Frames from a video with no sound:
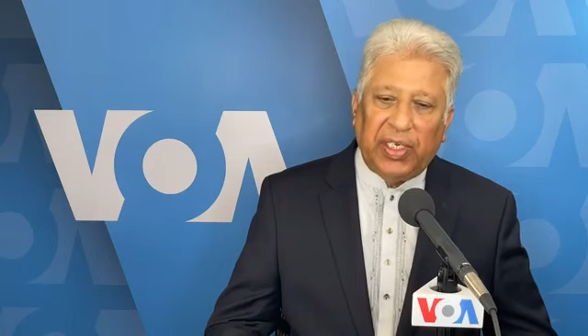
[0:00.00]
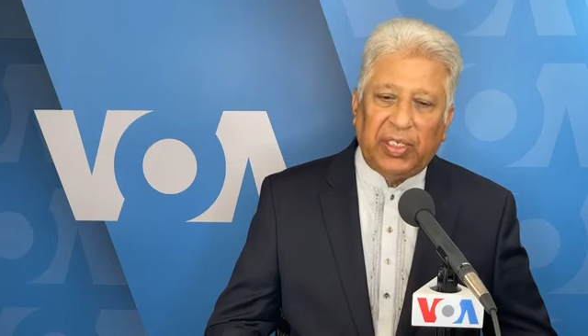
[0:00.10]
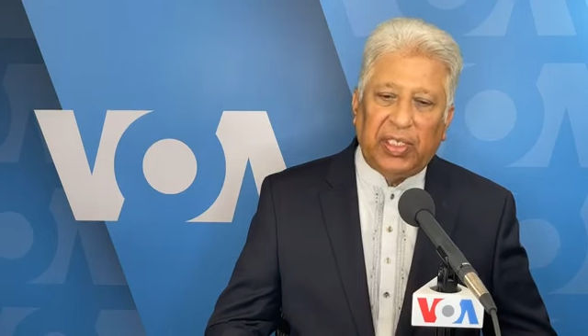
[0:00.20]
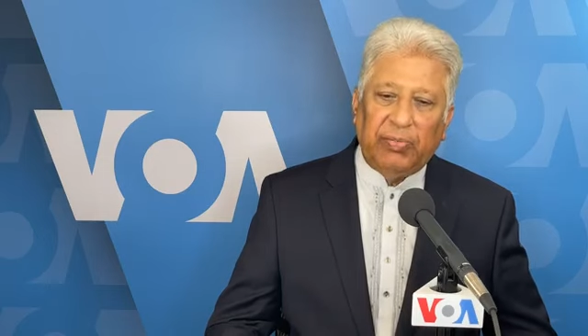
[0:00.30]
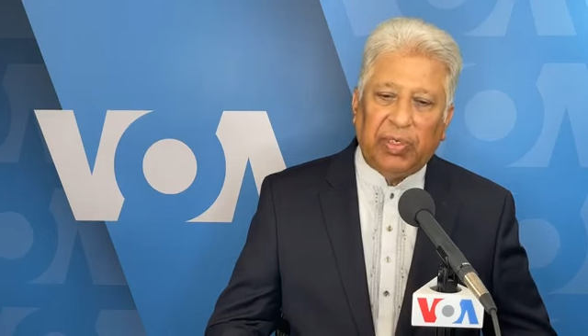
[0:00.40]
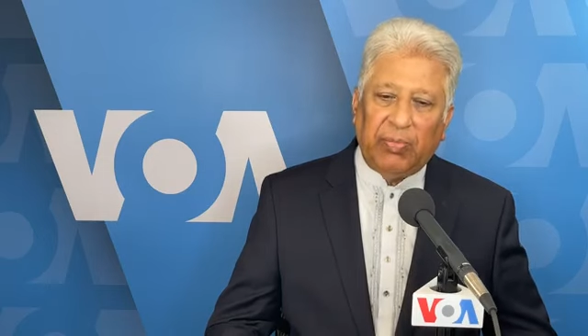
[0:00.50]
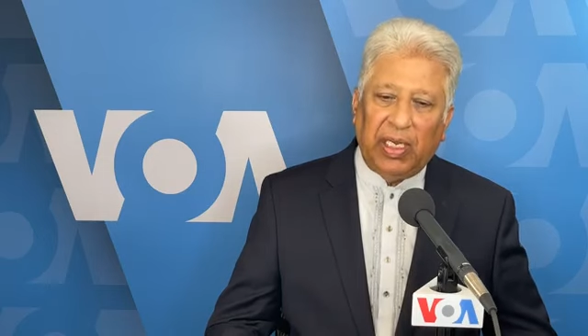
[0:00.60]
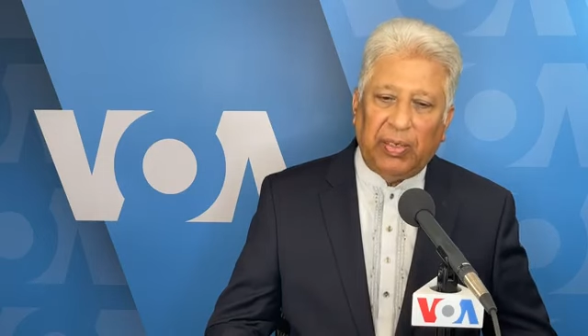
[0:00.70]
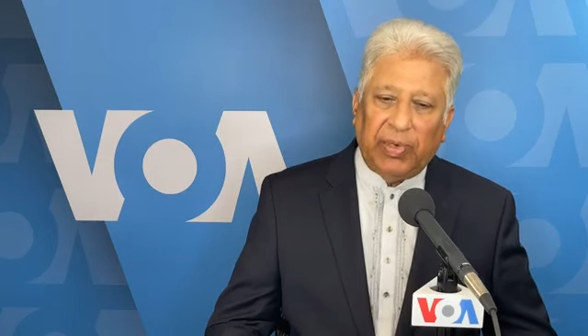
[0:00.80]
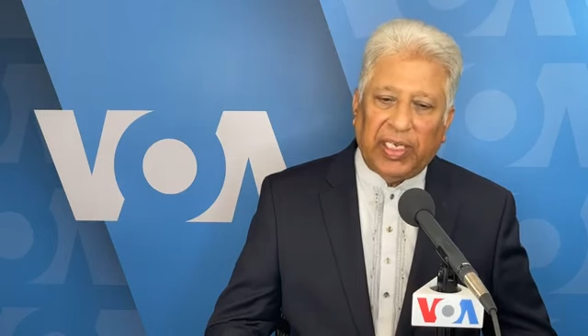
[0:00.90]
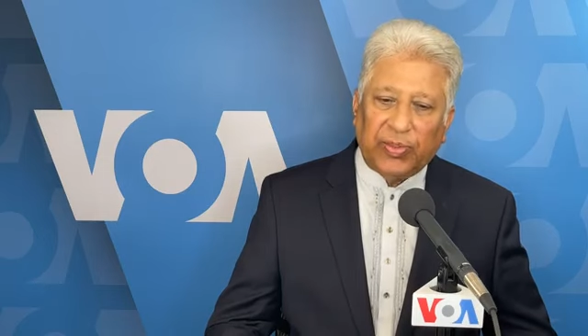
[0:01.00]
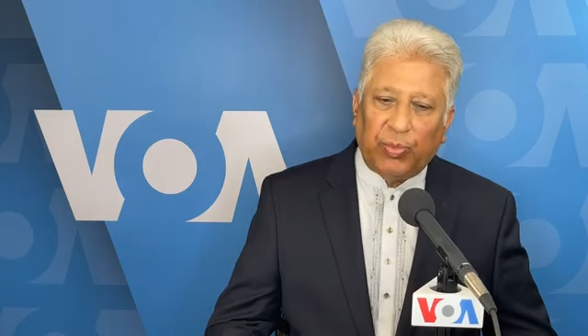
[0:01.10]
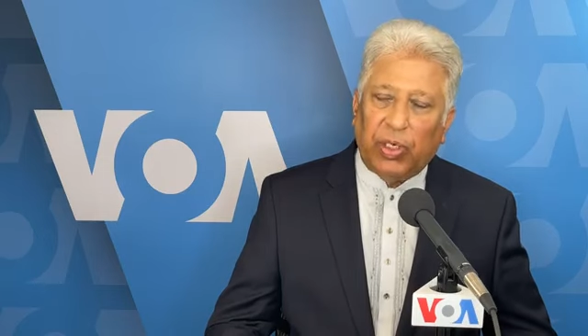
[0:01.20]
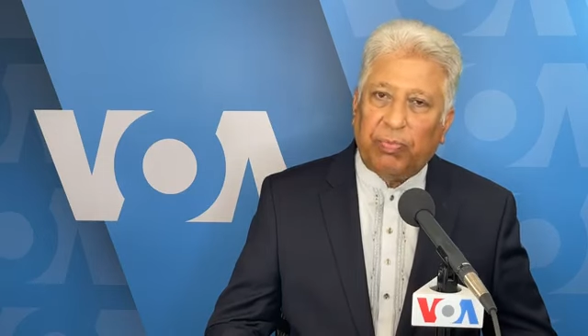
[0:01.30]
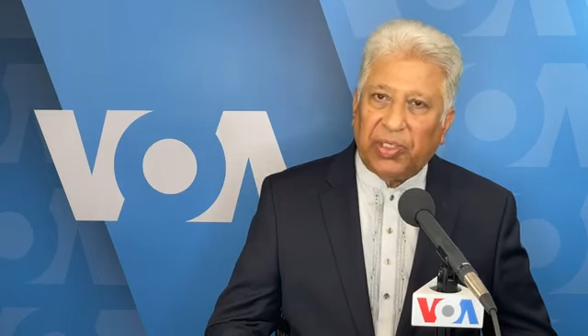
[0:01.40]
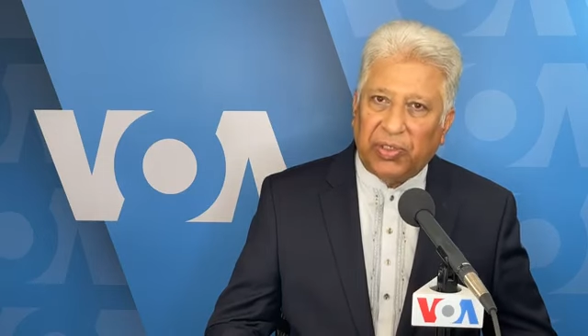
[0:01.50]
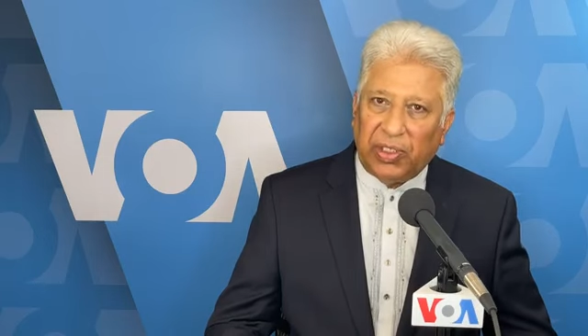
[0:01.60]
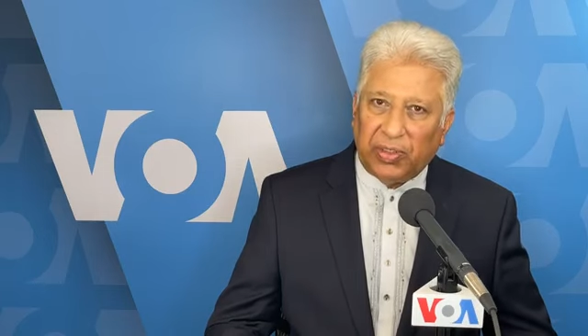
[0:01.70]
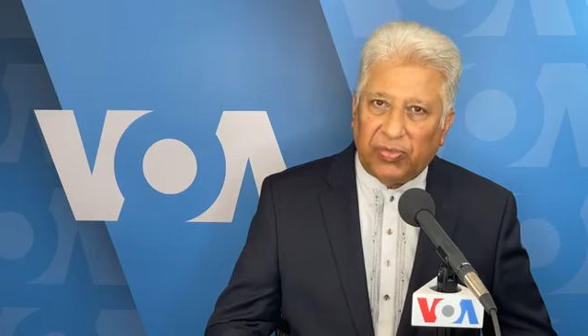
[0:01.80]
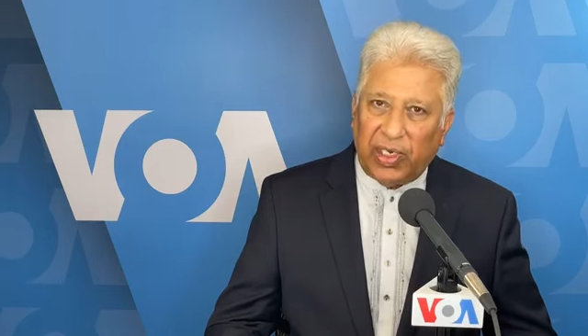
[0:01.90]
विकेट कीपर बल्लेबाज मोहम्मद
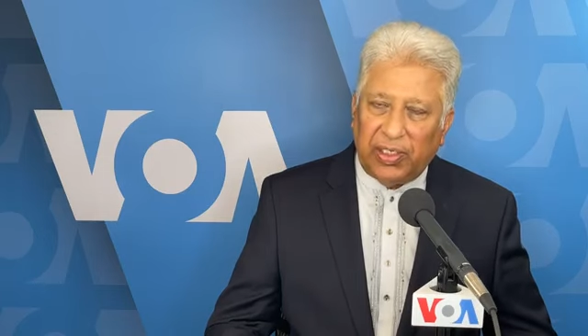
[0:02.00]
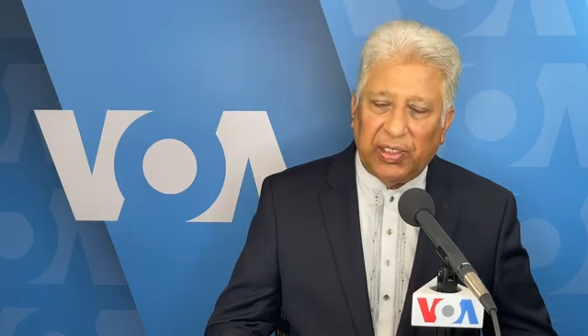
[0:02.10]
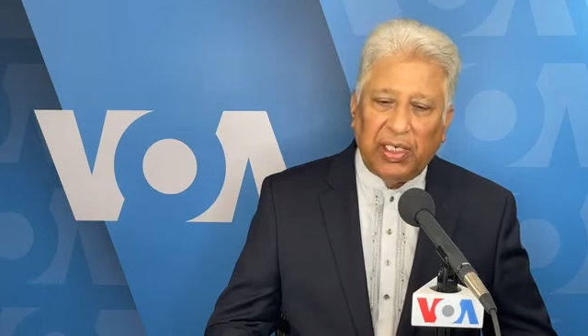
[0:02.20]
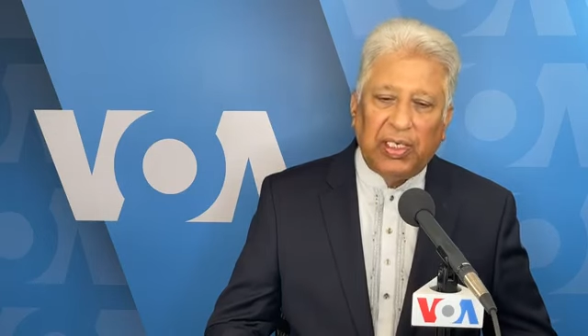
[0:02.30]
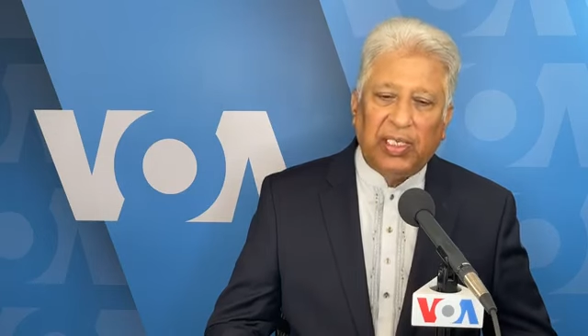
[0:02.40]
रिजवान